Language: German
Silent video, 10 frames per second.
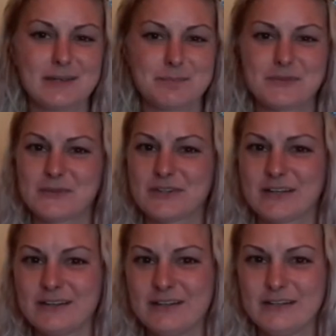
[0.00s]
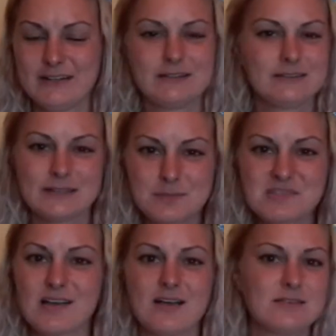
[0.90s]
gibt oder
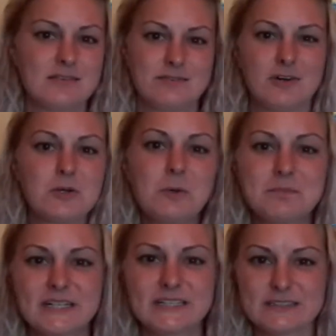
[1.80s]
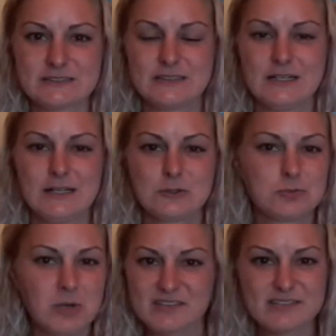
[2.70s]
nimm's an, warum nicht? Du
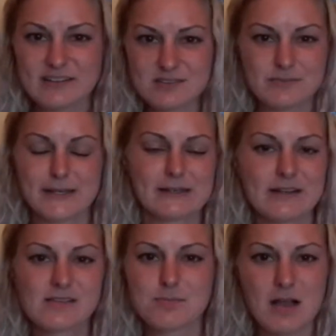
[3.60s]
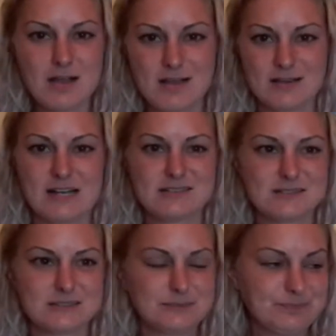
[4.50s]
musst deswegen nichts machen.
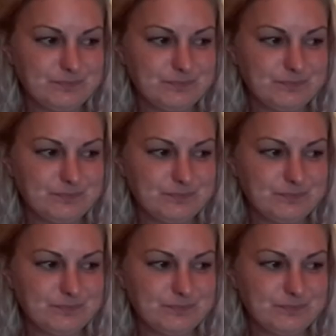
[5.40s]
Also